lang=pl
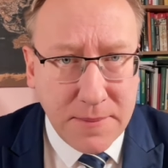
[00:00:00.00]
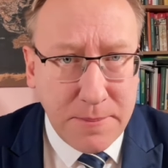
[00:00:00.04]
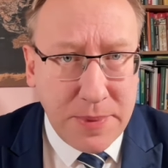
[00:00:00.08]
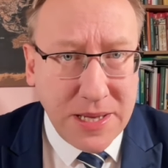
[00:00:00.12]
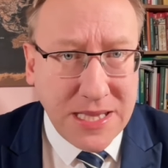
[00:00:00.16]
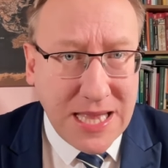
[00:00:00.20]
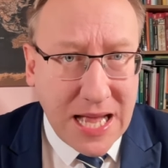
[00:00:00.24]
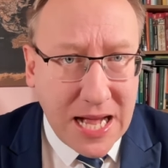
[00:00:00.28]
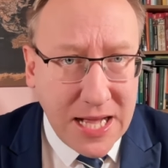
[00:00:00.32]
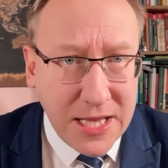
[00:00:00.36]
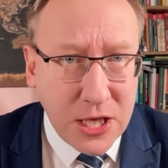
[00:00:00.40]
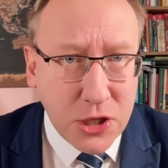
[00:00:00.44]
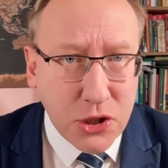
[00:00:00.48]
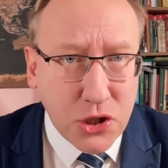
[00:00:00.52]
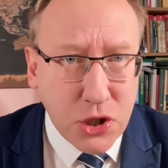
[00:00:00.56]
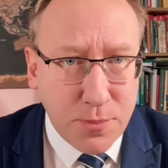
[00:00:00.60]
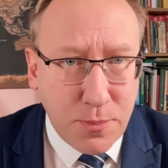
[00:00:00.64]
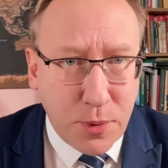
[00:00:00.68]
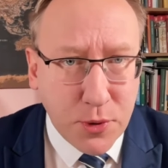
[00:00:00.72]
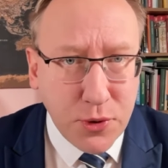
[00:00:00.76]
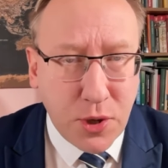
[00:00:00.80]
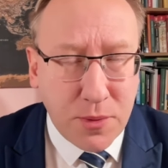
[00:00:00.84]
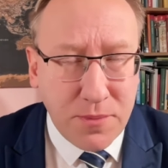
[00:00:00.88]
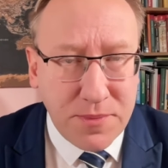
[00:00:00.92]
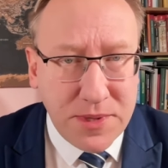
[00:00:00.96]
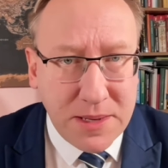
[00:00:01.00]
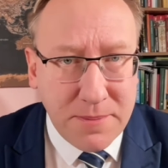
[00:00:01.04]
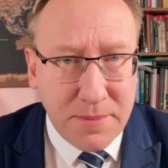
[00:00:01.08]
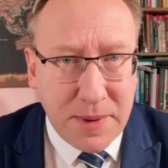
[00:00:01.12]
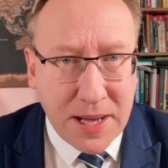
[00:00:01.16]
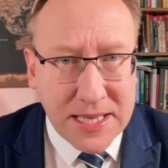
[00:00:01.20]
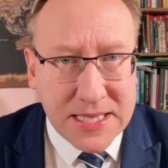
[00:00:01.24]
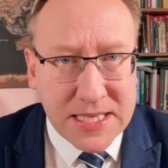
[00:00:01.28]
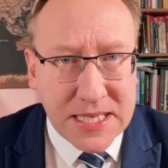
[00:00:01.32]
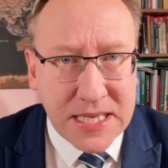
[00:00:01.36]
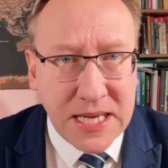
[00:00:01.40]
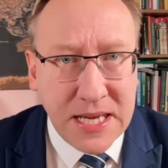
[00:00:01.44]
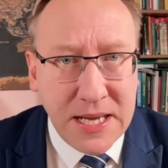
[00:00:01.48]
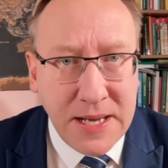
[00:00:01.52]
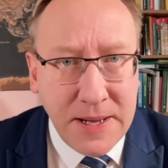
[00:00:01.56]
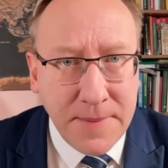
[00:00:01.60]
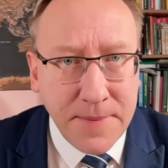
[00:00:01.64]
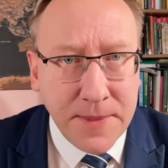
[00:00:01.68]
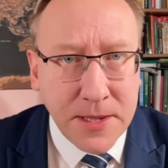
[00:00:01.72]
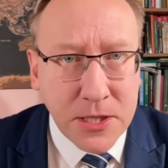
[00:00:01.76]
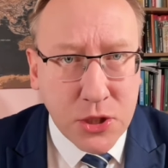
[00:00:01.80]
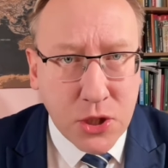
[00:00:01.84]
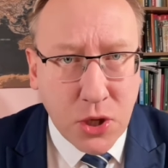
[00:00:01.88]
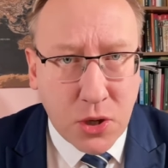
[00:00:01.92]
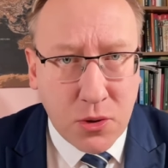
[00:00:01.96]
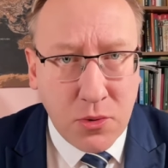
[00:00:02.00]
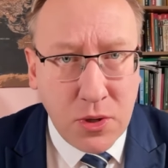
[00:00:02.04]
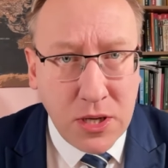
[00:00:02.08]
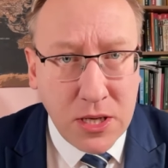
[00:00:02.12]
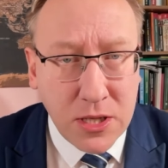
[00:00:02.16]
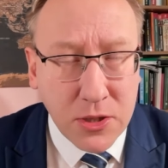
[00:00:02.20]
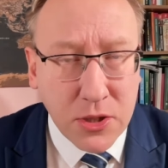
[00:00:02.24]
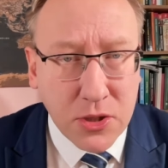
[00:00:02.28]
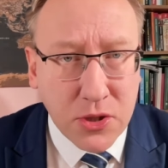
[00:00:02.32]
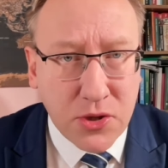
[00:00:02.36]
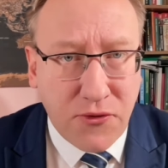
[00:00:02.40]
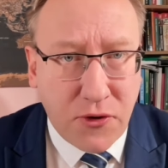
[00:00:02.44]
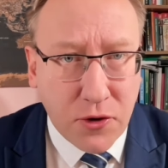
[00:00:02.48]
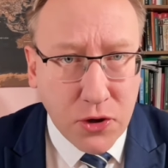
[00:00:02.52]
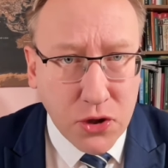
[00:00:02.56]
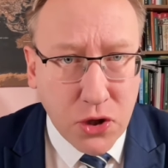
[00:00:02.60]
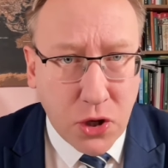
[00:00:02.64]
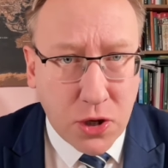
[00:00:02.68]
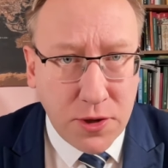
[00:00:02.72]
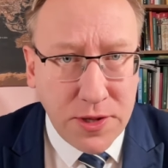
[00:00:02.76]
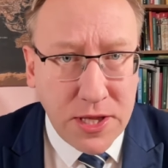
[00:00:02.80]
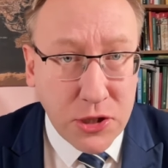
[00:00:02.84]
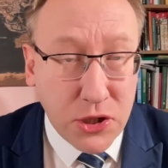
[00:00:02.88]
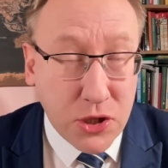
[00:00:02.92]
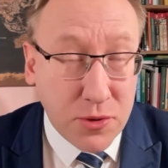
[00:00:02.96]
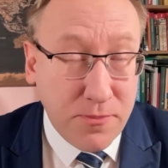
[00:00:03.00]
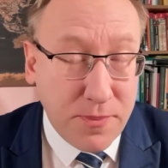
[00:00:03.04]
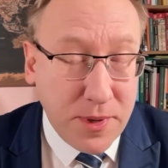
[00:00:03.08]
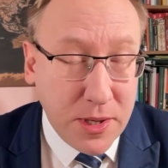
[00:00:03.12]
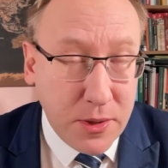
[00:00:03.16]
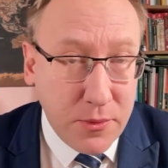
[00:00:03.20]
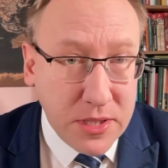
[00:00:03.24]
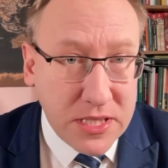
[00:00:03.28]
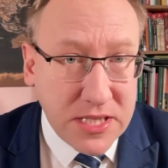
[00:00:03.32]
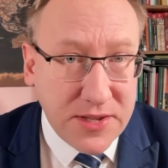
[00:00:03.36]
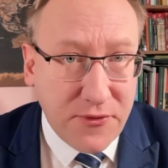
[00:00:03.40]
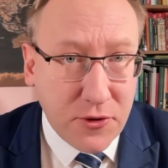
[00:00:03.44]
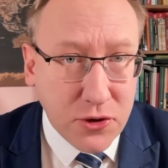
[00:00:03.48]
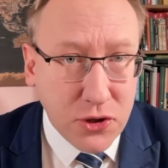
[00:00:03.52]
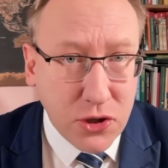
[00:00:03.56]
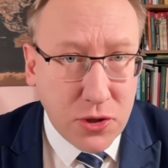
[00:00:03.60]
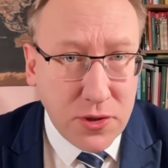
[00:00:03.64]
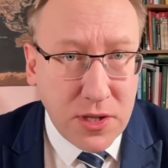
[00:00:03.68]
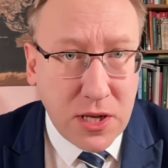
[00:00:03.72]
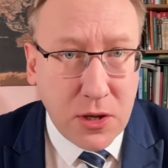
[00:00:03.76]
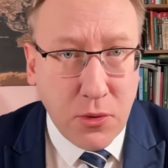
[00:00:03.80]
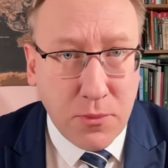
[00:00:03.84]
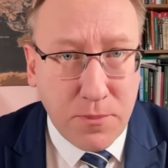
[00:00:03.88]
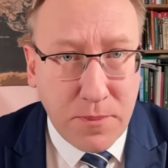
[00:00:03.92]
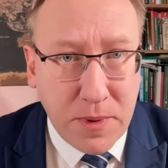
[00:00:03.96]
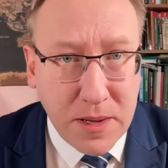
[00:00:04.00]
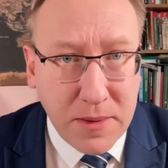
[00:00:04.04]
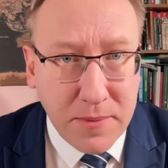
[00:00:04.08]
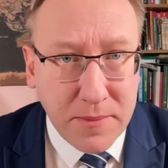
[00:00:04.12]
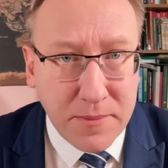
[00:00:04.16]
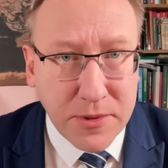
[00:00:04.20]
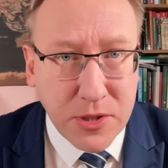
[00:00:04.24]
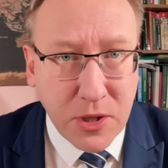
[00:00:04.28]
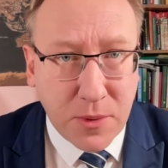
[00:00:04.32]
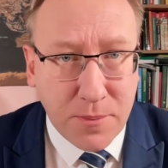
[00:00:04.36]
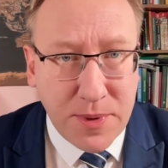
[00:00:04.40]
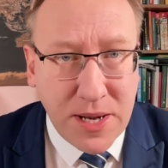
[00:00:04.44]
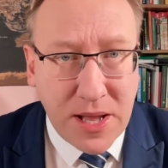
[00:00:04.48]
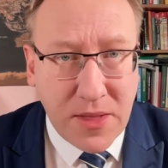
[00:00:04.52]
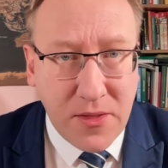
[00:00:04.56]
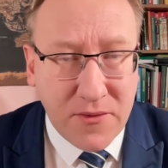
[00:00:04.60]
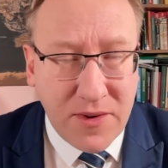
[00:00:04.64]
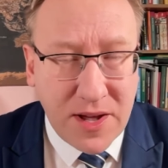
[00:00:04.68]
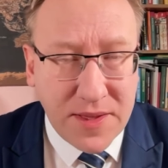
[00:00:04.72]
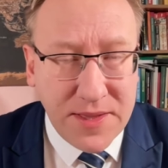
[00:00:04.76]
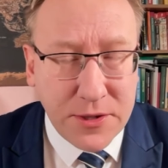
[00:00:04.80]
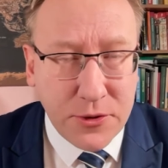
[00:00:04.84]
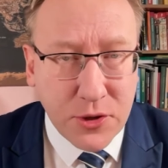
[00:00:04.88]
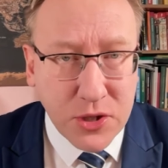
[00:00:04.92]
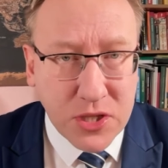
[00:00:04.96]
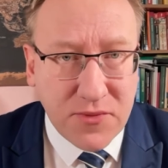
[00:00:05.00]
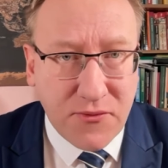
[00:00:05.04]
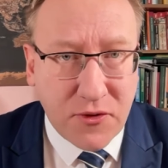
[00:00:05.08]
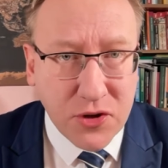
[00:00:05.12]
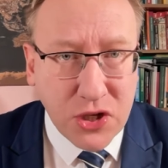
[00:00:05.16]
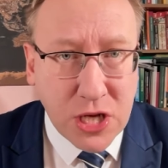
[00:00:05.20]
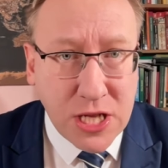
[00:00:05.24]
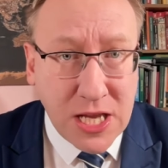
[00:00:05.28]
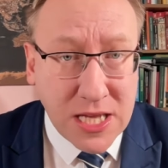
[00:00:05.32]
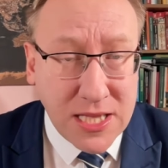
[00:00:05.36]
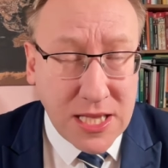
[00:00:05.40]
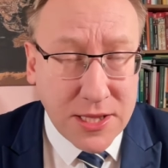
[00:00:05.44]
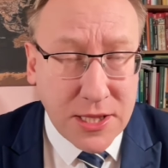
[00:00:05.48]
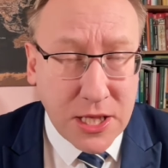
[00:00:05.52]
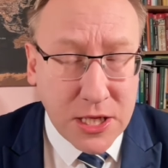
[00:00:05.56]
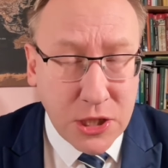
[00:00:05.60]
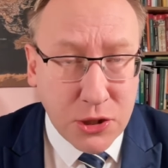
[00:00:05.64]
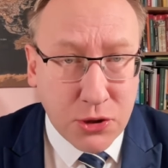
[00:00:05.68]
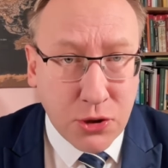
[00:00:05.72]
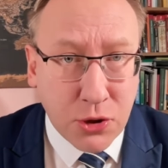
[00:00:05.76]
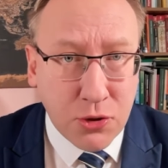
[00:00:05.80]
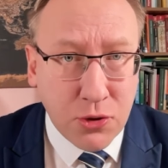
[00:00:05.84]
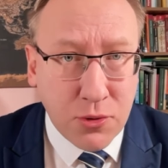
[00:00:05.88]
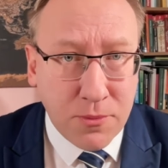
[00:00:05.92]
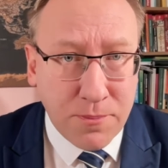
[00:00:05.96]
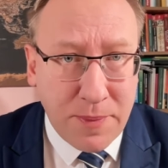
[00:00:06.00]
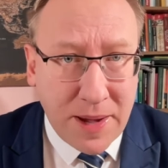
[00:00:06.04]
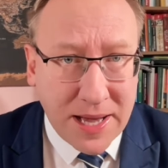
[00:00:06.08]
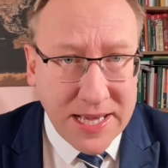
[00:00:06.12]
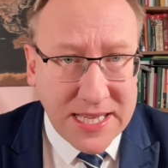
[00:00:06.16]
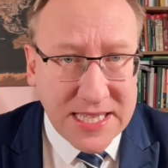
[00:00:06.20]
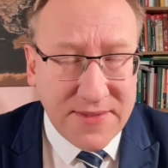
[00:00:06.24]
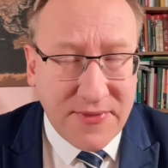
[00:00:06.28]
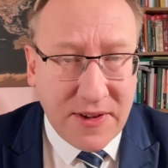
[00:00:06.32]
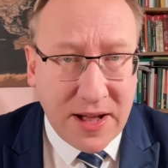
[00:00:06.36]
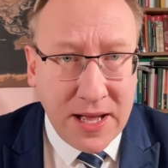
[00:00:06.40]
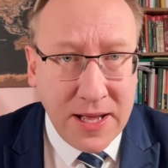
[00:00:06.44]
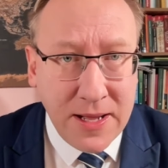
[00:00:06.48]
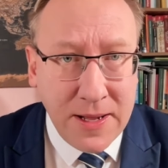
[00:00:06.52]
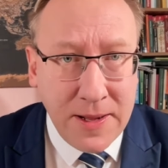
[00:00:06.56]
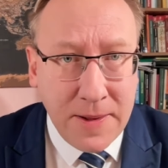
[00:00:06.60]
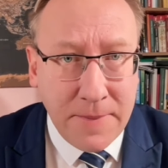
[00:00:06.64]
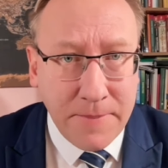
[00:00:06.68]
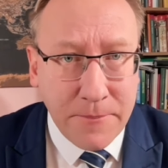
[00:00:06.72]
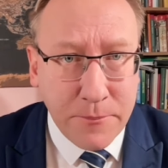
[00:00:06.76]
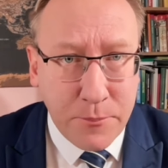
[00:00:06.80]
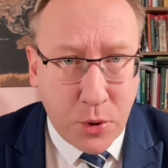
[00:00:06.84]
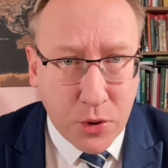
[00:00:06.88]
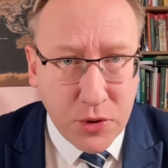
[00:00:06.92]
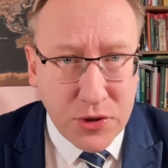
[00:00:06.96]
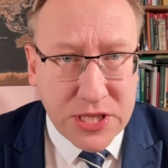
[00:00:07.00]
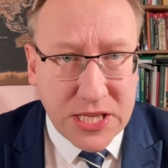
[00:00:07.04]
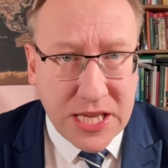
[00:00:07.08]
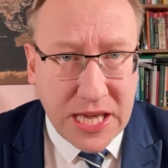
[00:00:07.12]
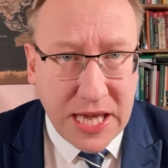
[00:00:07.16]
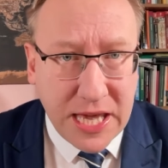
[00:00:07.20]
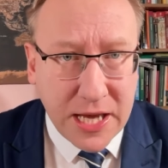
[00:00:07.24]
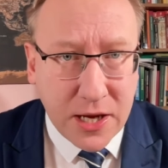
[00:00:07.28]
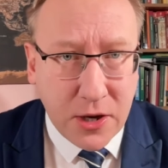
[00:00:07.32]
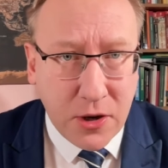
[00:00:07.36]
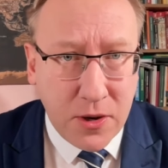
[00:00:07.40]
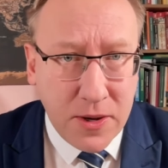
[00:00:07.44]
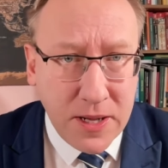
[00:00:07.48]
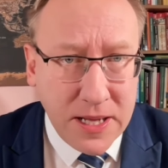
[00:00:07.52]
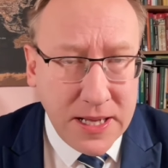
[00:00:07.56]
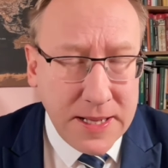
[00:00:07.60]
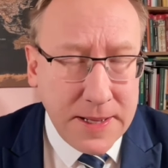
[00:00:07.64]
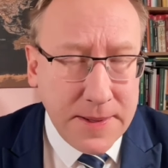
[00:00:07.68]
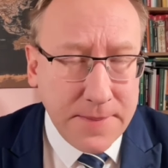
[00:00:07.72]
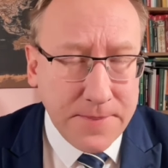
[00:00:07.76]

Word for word: Pytanie, czy podobne bazy są tworzone, czy były stworzone lub są planowane do stworzenia na terytorium państwa polskiego.